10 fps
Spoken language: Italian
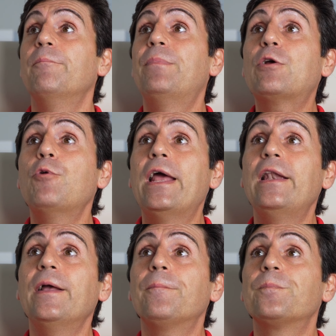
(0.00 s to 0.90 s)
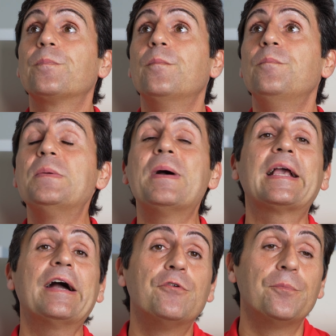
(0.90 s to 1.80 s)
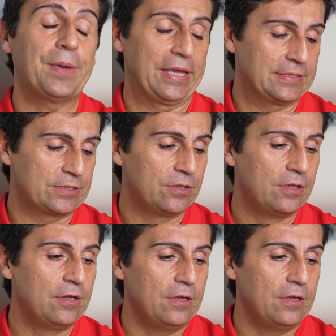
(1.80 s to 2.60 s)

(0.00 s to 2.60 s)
Per quelle mi mancava un pezzo